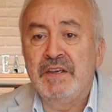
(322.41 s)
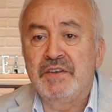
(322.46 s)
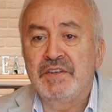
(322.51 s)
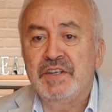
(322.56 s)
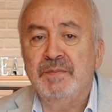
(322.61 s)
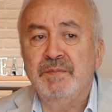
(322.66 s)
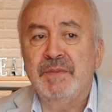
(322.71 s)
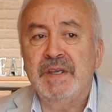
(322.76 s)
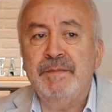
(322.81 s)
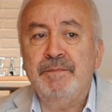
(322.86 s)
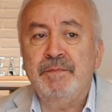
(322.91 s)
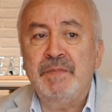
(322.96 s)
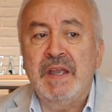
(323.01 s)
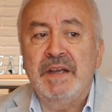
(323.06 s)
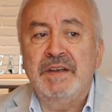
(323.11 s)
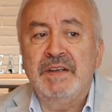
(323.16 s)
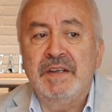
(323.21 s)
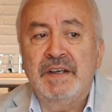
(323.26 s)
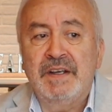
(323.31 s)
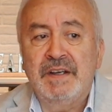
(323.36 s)
Şimdi
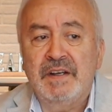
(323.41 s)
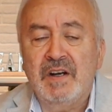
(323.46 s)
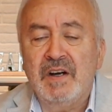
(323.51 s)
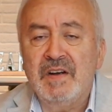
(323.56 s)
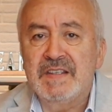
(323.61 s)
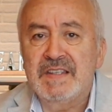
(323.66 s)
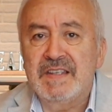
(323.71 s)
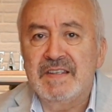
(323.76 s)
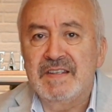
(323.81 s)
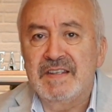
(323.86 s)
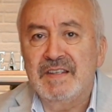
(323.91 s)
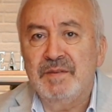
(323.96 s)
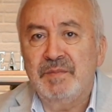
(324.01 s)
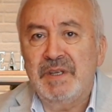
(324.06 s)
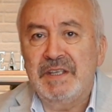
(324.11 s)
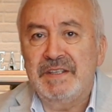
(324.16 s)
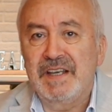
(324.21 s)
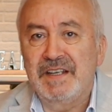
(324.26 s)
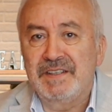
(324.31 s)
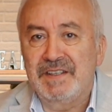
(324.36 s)
kansızlığım
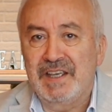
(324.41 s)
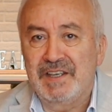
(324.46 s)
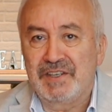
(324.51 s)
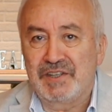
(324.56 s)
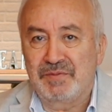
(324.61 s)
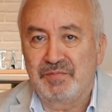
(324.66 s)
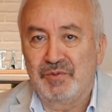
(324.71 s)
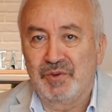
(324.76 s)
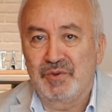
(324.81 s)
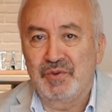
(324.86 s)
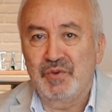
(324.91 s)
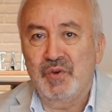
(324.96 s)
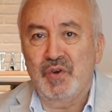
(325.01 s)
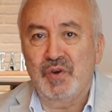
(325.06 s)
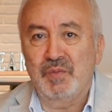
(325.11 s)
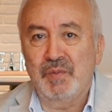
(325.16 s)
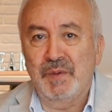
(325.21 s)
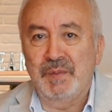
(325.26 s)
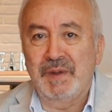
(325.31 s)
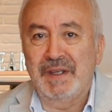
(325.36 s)
neden geçmiyor?
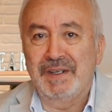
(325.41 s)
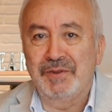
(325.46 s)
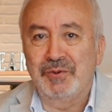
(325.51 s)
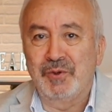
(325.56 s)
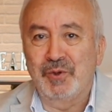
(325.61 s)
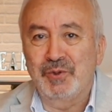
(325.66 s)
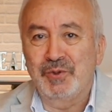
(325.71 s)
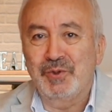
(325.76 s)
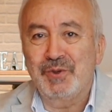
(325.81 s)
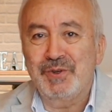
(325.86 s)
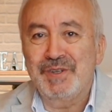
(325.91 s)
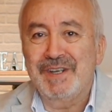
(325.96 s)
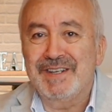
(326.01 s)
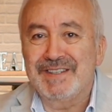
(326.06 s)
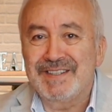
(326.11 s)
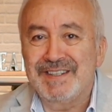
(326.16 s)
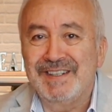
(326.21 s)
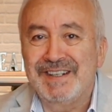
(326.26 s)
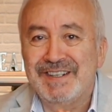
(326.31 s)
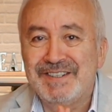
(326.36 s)
Yorma beni doktor
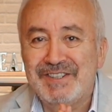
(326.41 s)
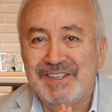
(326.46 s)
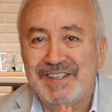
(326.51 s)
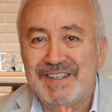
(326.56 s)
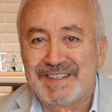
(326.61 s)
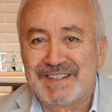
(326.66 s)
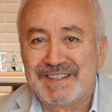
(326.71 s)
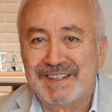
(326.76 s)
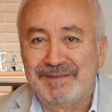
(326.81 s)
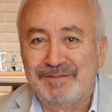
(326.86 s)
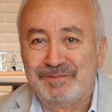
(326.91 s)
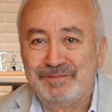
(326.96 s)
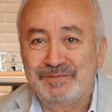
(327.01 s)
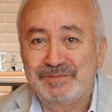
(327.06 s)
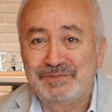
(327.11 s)
yaz ilacı gitsin.